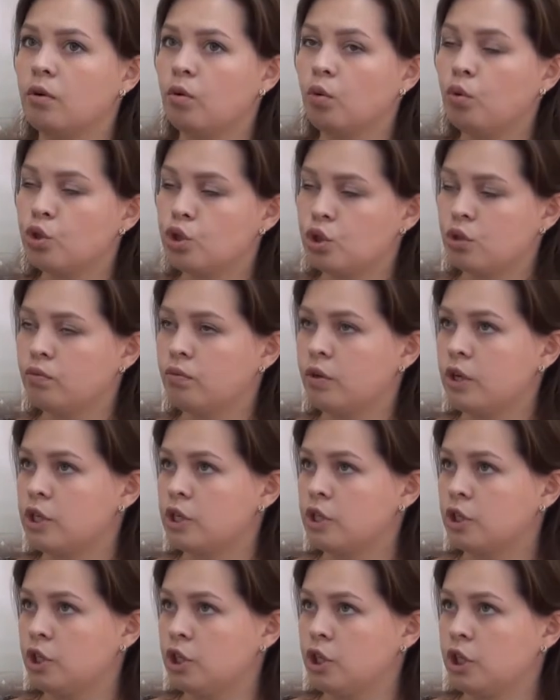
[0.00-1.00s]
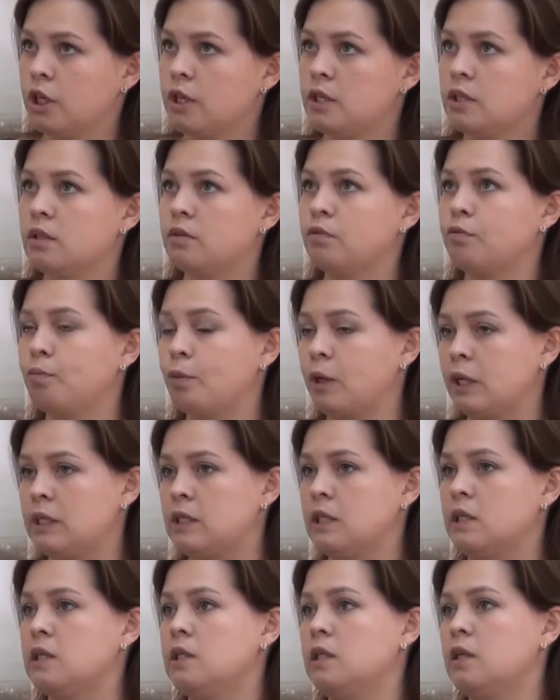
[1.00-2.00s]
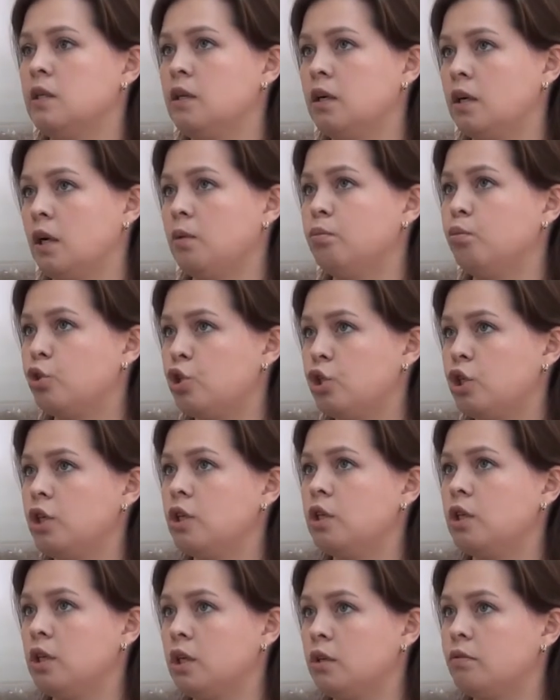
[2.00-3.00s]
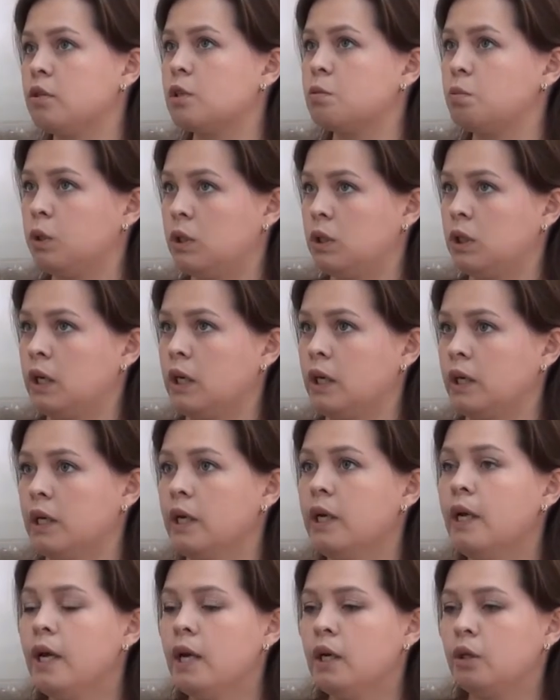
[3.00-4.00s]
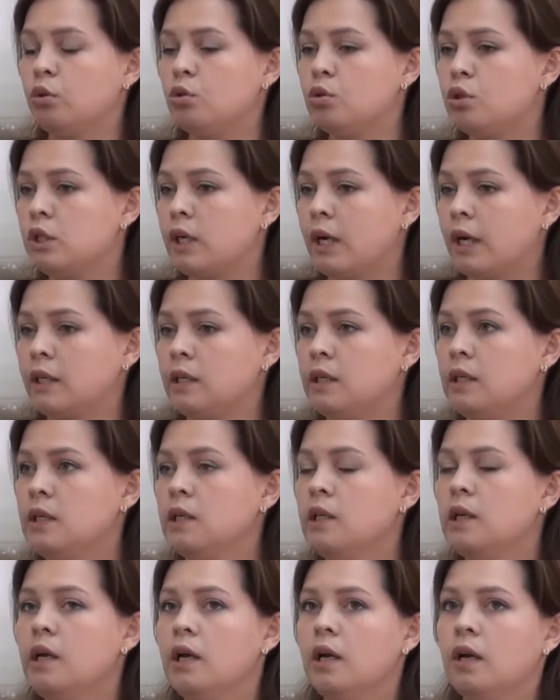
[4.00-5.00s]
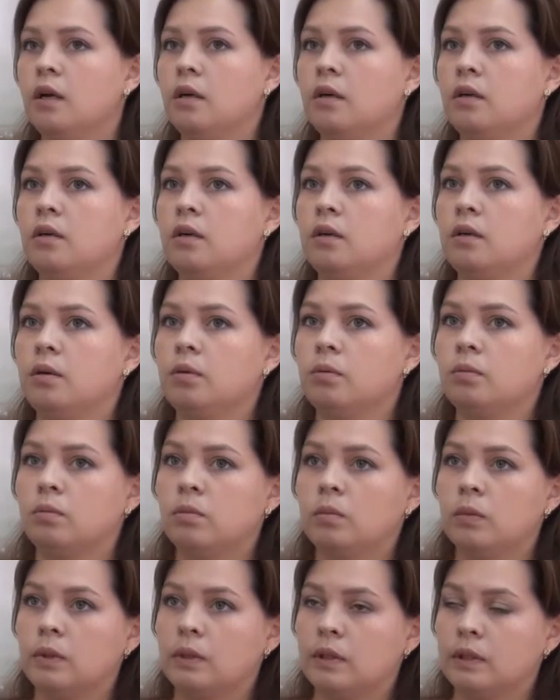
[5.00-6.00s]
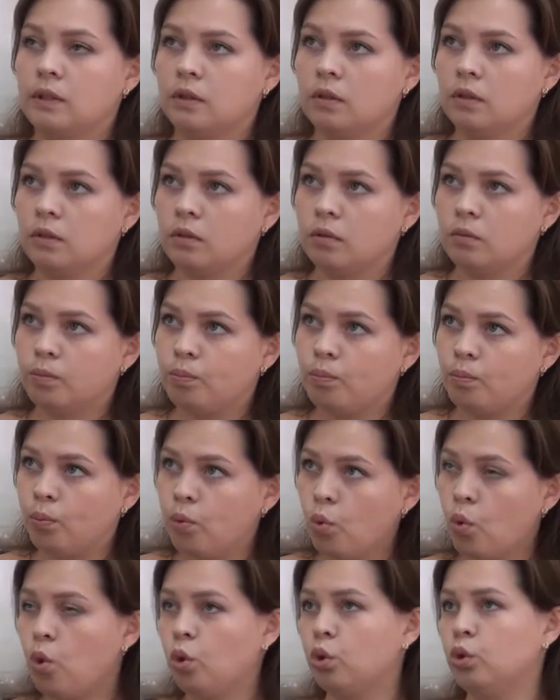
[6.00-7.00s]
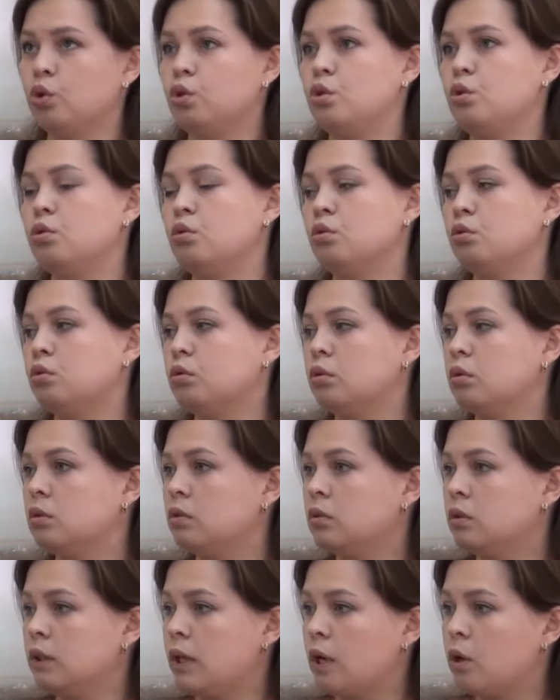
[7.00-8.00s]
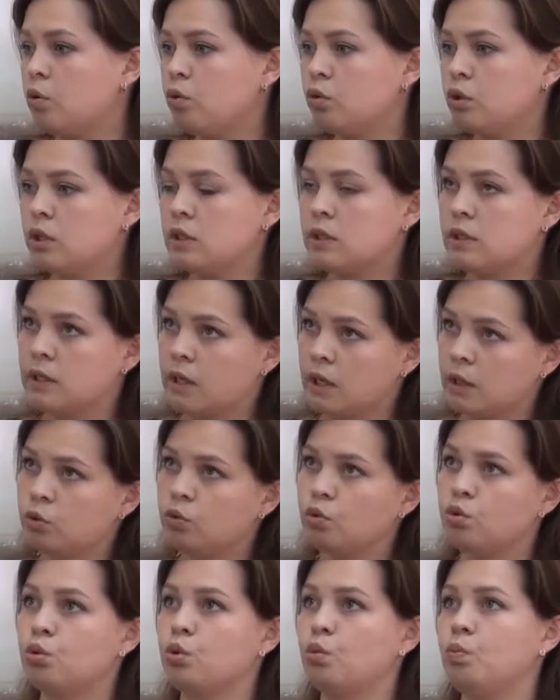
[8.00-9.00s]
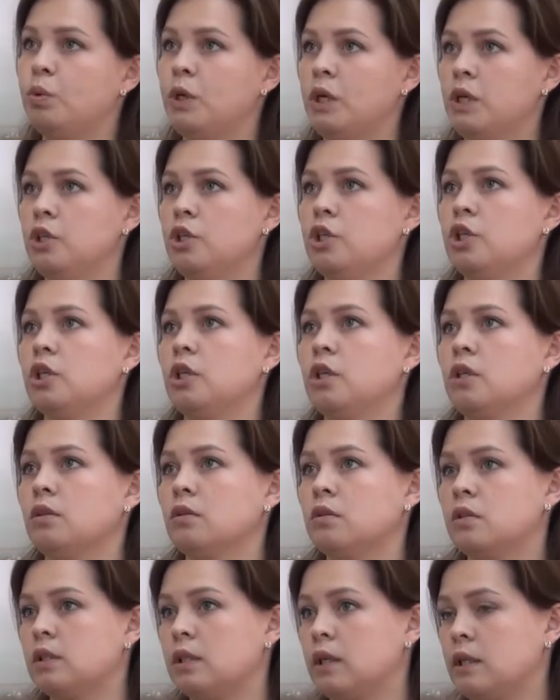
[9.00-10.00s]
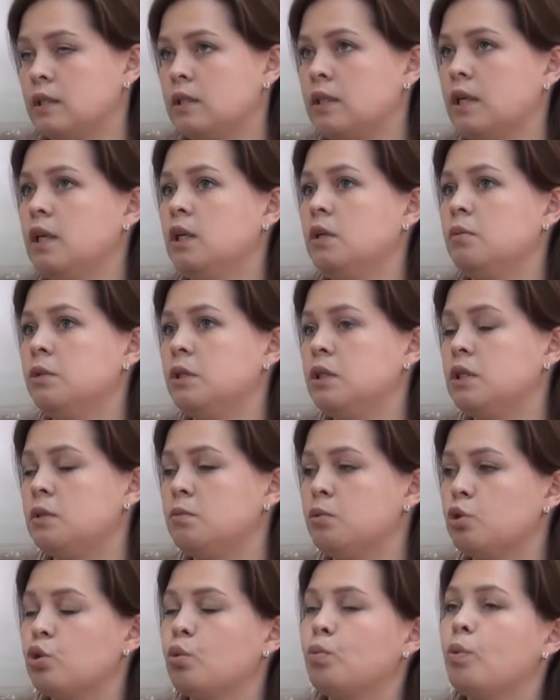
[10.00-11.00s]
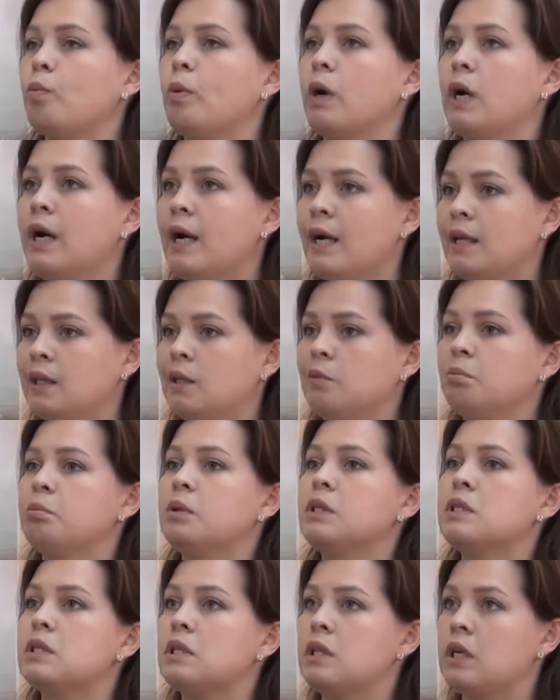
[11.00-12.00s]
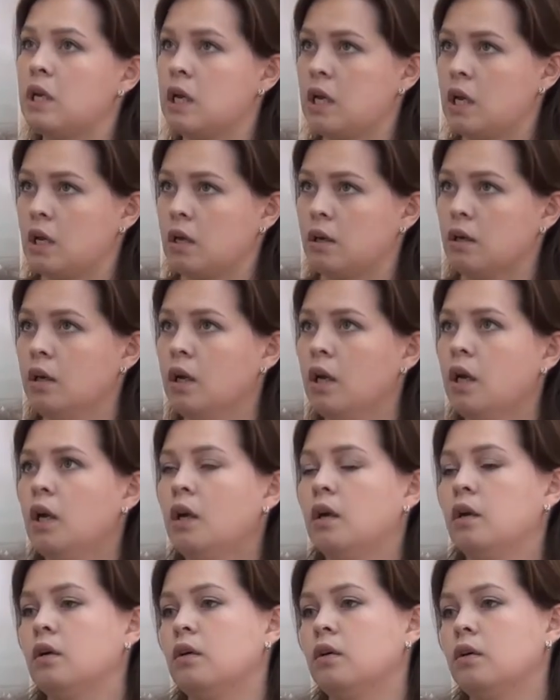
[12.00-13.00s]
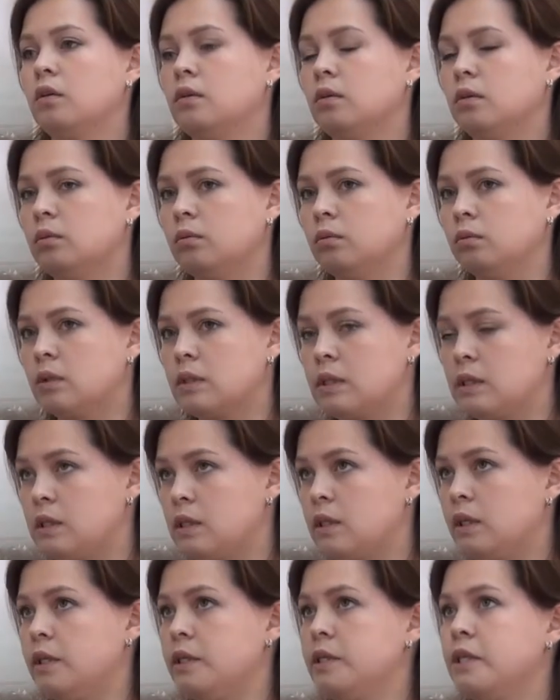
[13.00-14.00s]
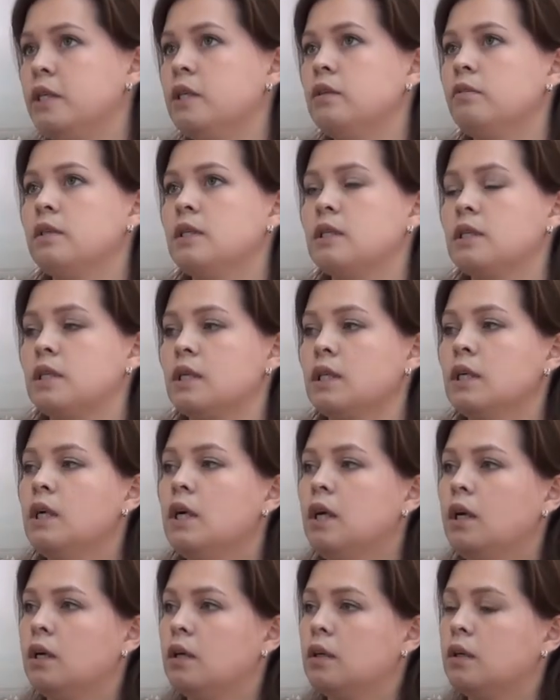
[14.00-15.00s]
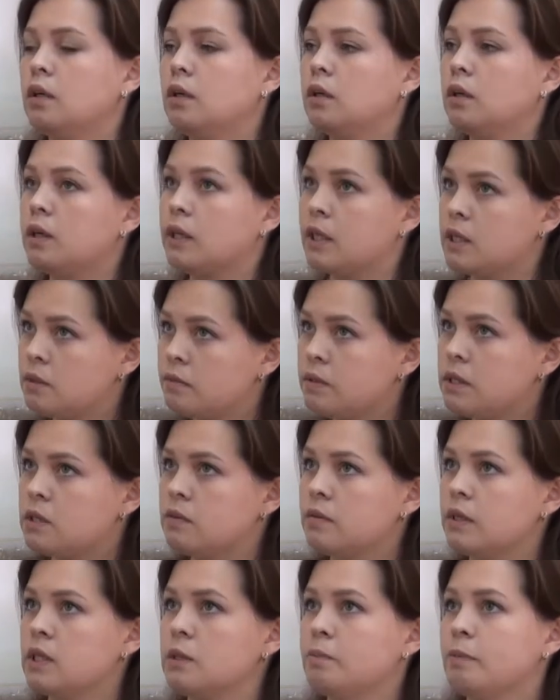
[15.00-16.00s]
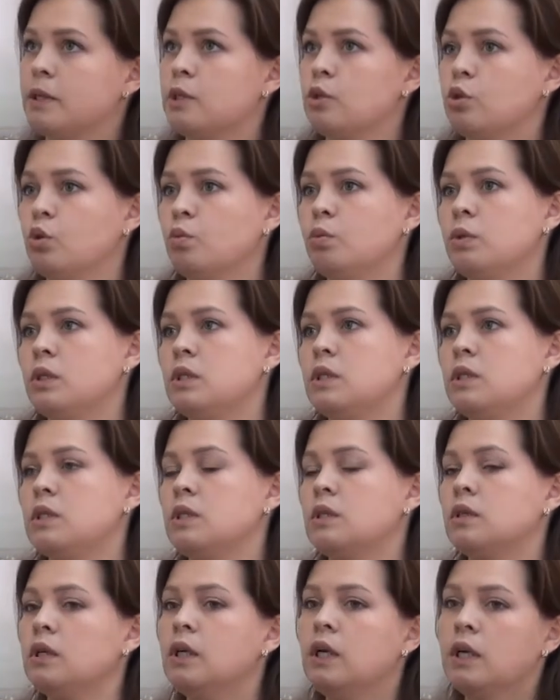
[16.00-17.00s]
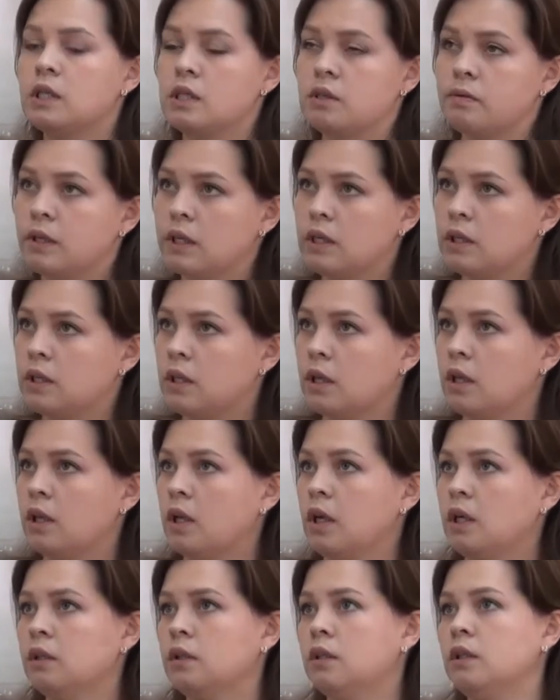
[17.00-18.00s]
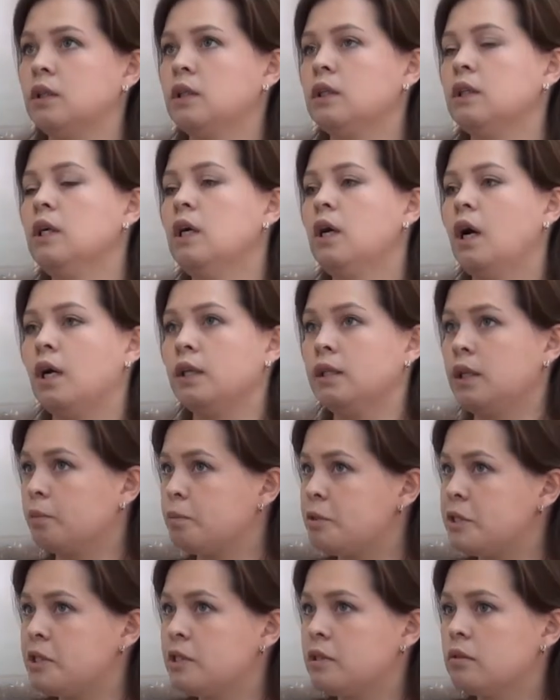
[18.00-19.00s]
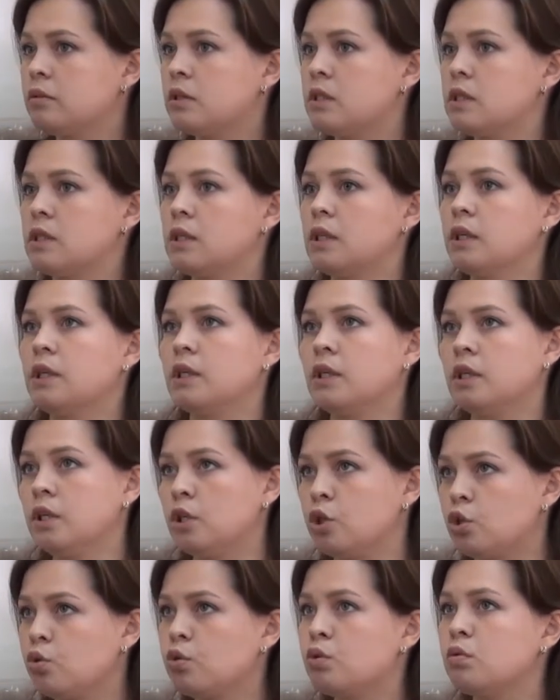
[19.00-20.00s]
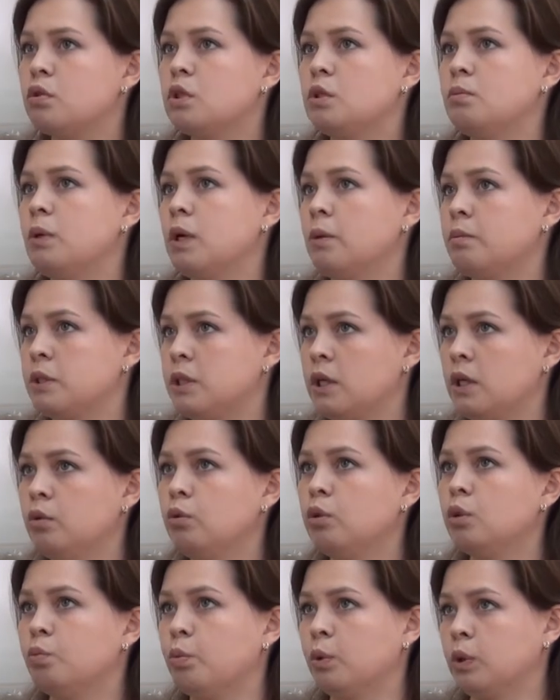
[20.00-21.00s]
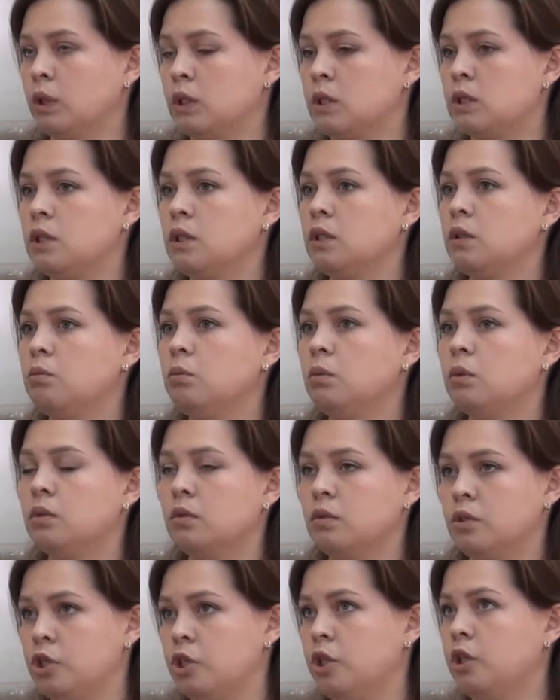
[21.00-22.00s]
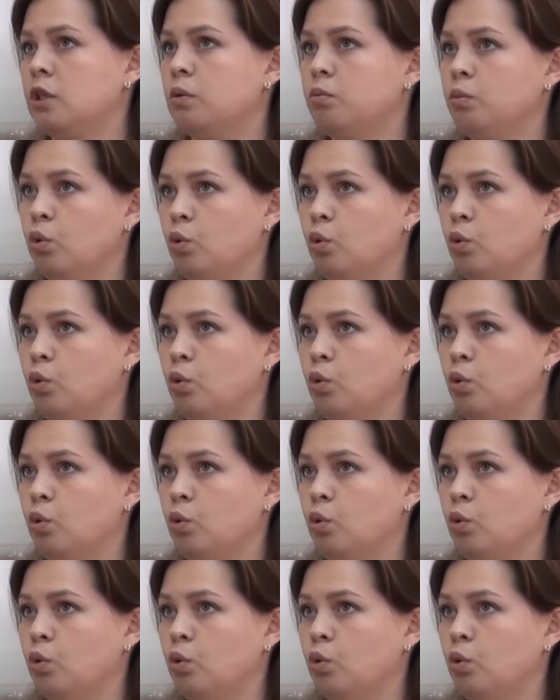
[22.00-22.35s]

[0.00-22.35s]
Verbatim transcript: э, очень важная часть в процессе их обучения и воспитания. То есть они э, полностью находится на одной ступенчике с остальными детьми, что помогает им быстрее э, социализироваться, э, развить свои способности, свои таланты, адаптироваться и чувствовать себя абсолютно полноценными членами